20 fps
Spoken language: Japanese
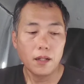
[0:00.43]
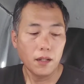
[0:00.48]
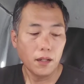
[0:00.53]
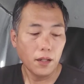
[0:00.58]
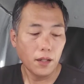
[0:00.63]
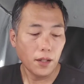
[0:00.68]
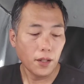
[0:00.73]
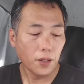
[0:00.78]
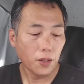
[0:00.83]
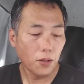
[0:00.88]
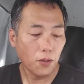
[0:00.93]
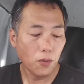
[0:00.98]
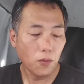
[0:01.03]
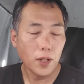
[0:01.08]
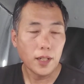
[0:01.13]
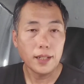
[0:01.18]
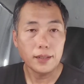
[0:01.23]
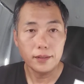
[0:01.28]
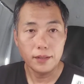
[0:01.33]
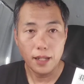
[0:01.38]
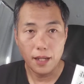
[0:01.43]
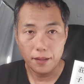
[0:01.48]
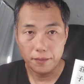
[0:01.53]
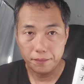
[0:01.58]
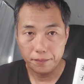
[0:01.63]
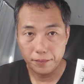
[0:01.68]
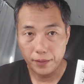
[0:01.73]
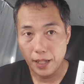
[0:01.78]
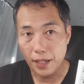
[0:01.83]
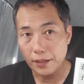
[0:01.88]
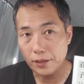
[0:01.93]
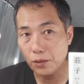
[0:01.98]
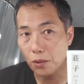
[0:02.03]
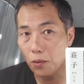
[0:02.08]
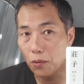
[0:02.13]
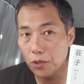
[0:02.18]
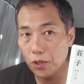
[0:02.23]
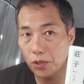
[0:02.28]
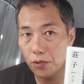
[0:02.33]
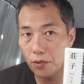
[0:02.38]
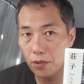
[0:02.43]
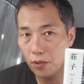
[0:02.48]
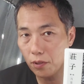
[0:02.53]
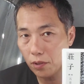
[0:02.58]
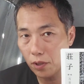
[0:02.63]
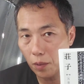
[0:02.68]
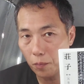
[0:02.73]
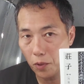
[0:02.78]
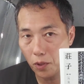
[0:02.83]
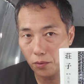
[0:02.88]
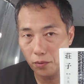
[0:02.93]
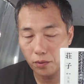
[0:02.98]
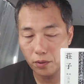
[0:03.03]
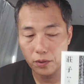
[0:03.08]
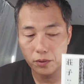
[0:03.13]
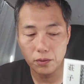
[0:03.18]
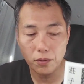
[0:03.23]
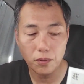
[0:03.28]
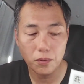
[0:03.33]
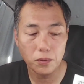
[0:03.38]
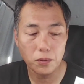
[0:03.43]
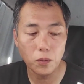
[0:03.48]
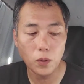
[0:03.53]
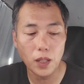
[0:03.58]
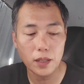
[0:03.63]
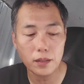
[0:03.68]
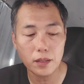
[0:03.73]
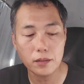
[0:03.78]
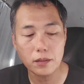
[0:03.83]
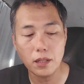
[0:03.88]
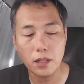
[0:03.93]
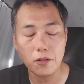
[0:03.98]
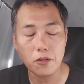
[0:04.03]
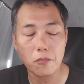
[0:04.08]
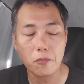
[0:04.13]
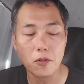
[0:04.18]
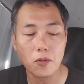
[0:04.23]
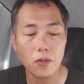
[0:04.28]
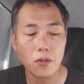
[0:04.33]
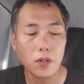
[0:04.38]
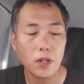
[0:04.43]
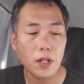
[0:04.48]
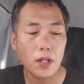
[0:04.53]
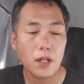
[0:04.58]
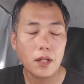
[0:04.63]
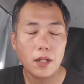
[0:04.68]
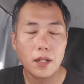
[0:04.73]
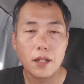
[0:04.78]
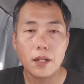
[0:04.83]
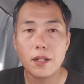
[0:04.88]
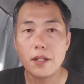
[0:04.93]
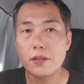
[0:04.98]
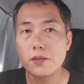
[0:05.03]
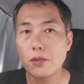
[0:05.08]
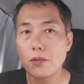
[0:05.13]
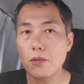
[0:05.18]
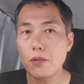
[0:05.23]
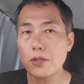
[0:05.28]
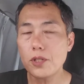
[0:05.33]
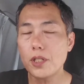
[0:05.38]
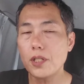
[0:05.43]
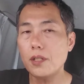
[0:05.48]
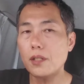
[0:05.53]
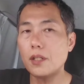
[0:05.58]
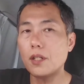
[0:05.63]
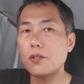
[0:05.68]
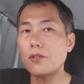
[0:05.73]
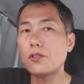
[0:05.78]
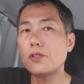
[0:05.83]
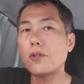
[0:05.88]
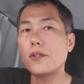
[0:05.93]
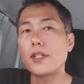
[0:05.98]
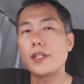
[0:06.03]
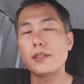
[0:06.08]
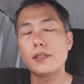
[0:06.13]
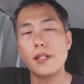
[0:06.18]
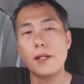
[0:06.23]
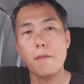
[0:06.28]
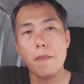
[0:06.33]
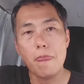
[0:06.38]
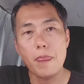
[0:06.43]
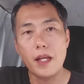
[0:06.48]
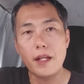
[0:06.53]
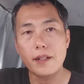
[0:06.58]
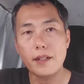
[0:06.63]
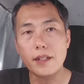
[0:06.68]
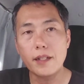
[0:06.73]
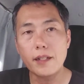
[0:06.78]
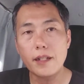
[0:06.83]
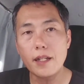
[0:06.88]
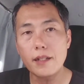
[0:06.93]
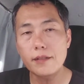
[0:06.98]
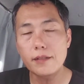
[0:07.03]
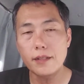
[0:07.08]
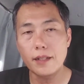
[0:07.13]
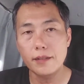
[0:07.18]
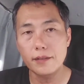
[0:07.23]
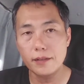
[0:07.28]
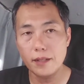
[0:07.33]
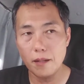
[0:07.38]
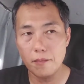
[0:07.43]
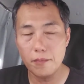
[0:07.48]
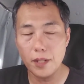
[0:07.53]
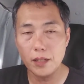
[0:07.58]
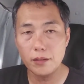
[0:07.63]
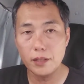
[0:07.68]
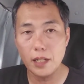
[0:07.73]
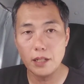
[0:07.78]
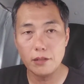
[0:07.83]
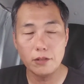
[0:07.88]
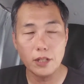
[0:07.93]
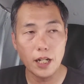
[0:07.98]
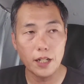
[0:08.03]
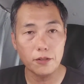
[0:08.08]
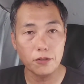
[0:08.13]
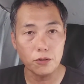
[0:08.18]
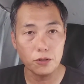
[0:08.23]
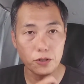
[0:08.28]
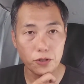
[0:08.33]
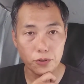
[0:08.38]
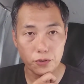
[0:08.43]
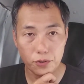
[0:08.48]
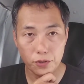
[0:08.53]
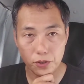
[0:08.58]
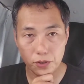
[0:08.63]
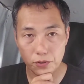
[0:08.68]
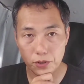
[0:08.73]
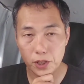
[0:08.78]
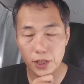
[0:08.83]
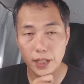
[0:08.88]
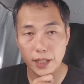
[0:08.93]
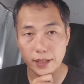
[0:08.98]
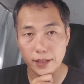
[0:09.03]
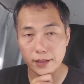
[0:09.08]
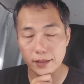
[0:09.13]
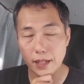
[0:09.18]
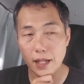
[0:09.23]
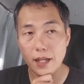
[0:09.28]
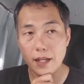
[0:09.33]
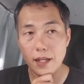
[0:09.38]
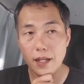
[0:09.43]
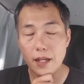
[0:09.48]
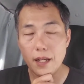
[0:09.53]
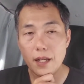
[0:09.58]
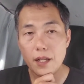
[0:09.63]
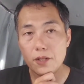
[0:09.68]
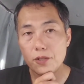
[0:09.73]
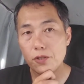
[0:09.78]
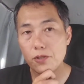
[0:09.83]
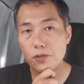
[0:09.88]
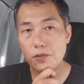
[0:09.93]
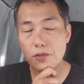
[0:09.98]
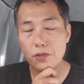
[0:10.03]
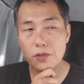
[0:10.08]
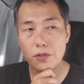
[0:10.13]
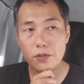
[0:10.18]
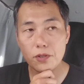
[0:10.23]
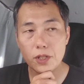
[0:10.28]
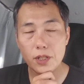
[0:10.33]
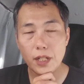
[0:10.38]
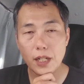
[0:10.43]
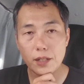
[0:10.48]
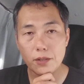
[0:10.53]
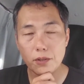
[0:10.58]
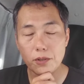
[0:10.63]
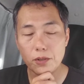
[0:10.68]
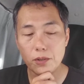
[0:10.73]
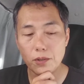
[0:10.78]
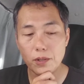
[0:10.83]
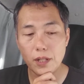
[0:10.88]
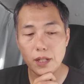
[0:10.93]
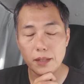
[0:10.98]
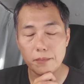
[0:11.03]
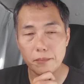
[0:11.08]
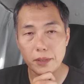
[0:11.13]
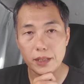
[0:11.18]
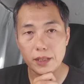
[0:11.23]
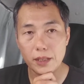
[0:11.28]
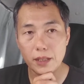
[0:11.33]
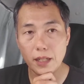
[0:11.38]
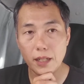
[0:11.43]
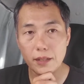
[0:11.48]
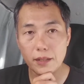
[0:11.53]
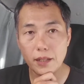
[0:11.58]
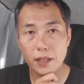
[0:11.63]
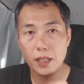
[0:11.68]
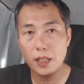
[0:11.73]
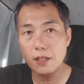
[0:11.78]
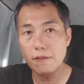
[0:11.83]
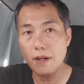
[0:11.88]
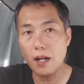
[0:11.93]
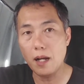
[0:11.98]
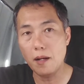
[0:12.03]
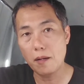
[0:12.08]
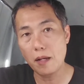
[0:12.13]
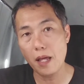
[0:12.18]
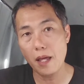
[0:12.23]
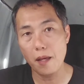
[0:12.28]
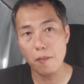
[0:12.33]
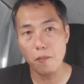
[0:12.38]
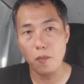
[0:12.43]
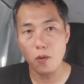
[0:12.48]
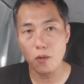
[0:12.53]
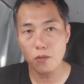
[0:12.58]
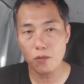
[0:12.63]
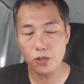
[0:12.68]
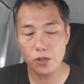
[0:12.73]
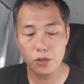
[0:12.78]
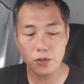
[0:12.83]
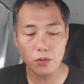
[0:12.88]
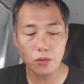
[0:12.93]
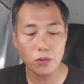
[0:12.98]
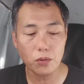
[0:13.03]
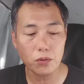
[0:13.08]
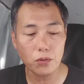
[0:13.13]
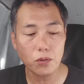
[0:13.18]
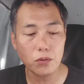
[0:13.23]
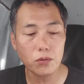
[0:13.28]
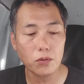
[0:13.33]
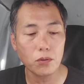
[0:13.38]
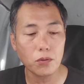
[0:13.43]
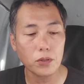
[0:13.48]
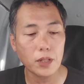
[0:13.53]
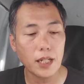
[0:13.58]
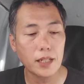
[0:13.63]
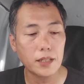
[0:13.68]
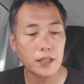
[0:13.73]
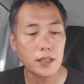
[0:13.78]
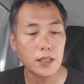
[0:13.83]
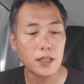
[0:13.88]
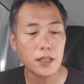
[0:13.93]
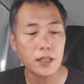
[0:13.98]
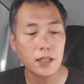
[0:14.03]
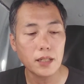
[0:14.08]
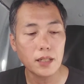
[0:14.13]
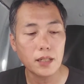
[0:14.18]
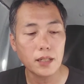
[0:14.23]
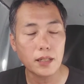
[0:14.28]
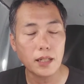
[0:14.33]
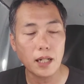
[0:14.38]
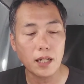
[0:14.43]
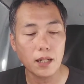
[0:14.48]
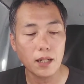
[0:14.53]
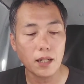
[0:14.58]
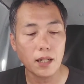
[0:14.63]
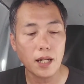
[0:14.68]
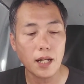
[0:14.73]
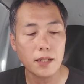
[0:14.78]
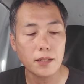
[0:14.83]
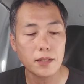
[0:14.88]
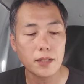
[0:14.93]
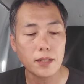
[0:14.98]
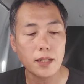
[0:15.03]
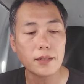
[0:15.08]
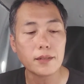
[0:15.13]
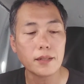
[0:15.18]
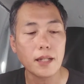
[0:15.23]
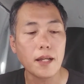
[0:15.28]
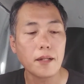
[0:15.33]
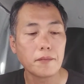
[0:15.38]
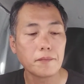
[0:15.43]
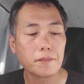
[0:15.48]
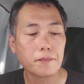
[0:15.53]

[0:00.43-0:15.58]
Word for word: えー、今日はですね、えー、創始を読んでみようというそういうことなんですけれども、えー、創始っていう人はですね、え紀元前300年ぐらいの春秋時代ですね春秋時代の人で、まあ、時代的には、え孟子とほとんど同じな感じですね。